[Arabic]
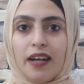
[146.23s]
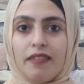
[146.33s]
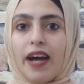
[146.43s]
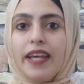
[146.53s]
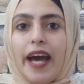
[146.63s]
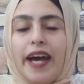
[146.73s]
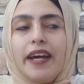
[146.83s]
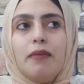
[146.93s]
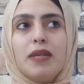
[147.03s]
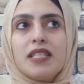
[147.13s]
في اي
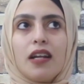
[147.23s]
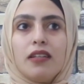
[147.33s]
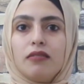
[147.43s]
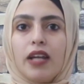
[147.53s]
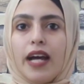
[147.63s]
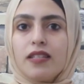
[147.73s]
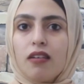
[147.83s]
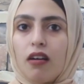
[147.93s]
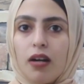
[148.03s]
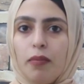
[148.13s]
حاجه مثلا قاعد
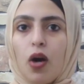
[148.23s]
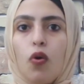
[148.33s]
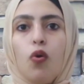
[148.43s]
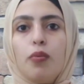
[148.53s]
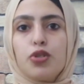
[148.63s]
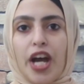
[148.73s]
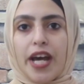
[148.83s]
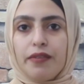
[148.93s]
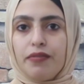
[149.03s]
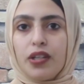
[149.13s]
يجربها وهو مش
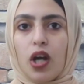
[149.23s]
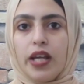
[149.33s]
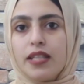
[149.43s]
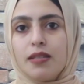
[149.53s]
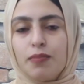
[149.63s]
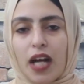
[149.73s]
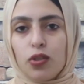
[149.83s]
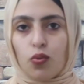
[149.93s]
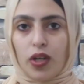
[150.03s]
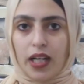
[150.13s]
عارف ان هي دي
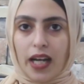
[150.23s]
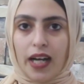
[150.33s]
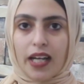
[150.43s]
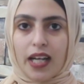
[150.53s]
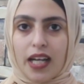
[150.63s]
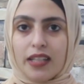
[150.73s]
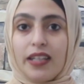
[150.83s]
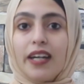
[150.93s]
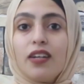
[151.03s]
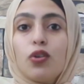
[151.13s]
بتاعته ولا لا
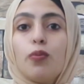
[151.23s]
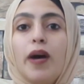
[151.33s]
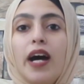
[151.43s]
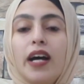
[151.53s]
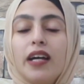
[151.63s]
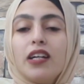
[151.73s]
ده غير انه بقى